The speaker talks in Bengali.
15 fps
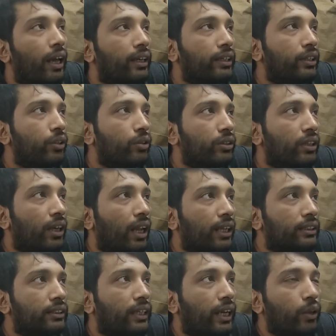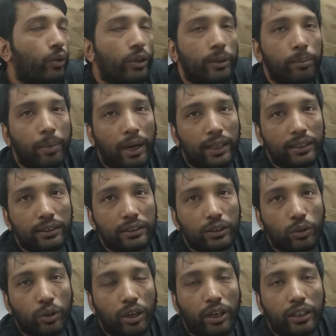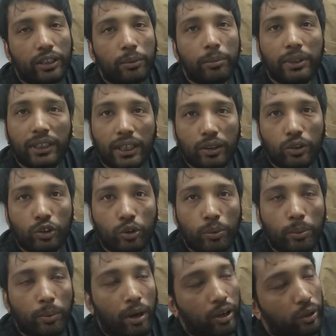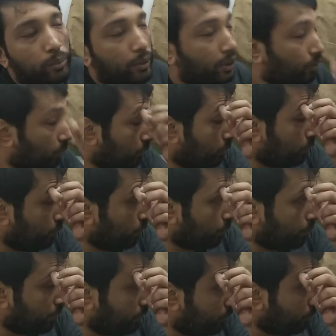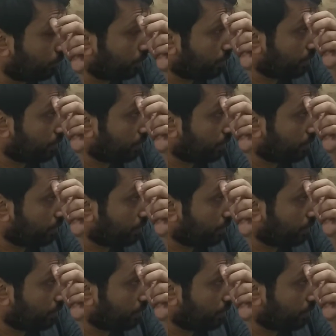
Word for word: একটি হচ্ছে লাস্ট ট্যাঙ্গো ইন প্যারিস ওনার একটি বিখ্যাত ছবি মালন ম্যান্ড অভিনীত